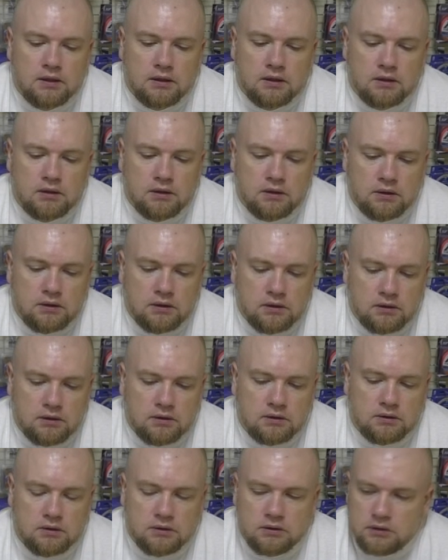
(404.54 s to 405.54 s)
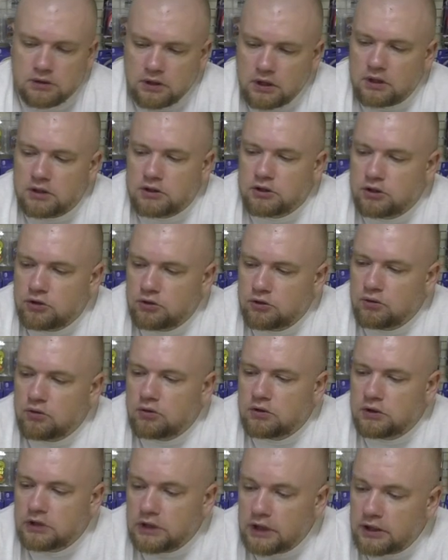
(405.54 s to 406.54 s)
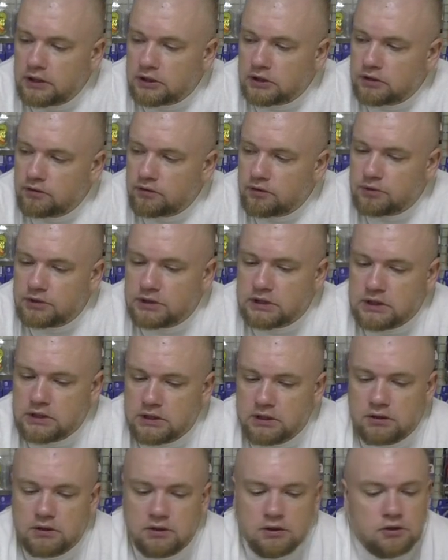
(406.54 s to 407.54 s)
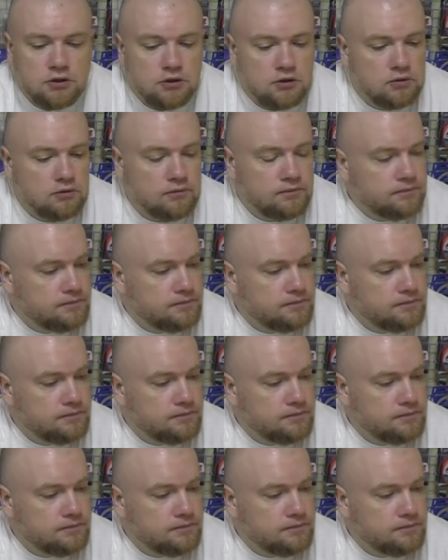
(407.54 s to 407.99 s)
А, так, что дальше вам сказать еще?